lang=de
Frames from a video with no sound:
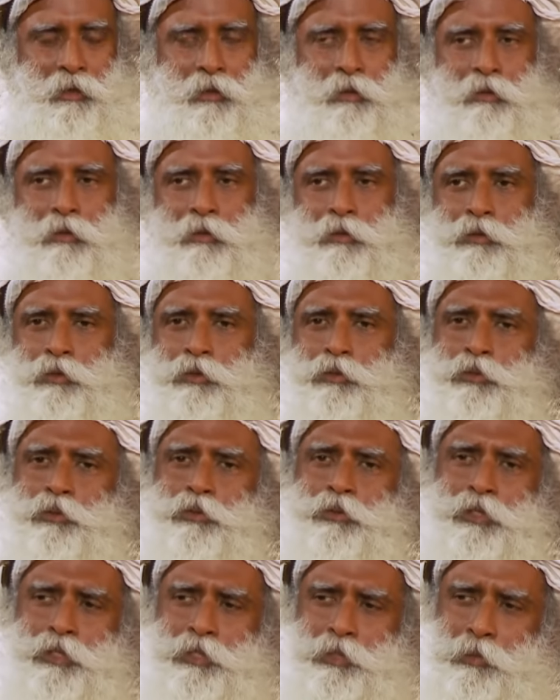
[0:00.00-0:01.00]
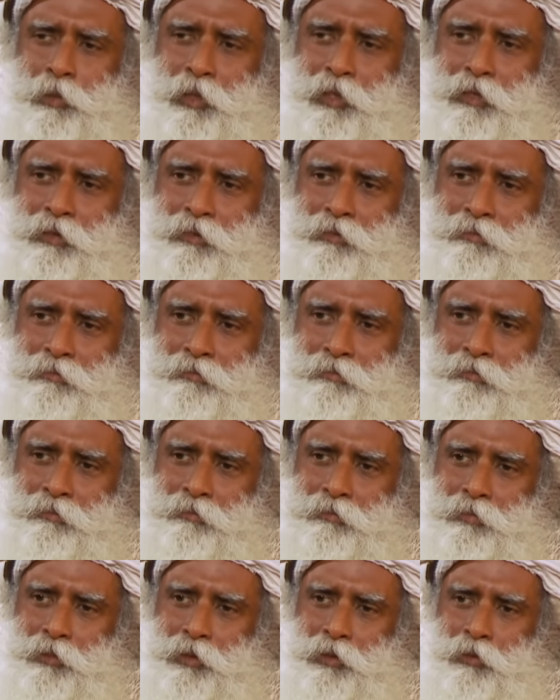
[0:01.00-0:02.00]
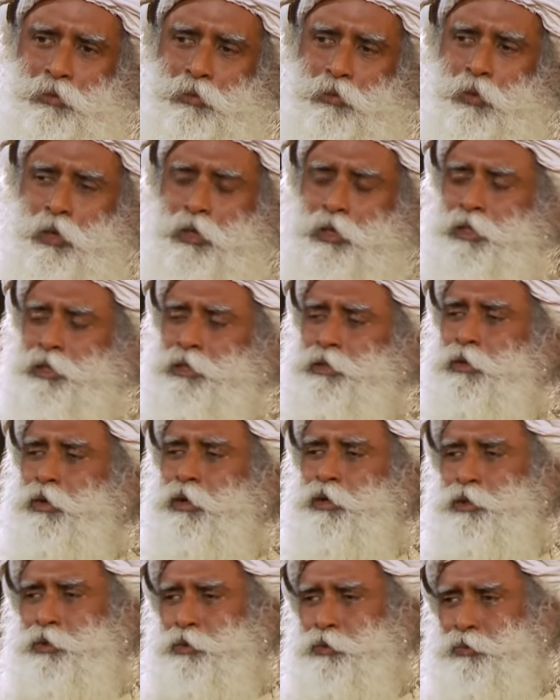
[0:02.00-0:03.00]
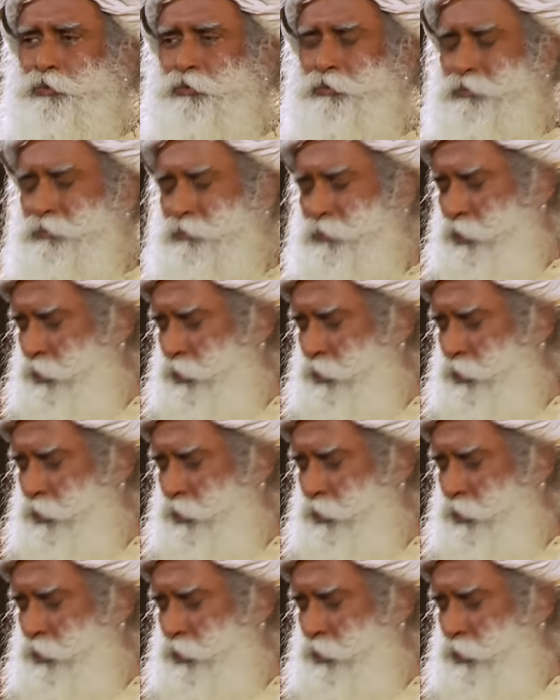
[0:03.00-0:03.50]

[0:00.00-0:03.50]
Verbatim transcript: Du machst es auf diese Weise was nicht du bist,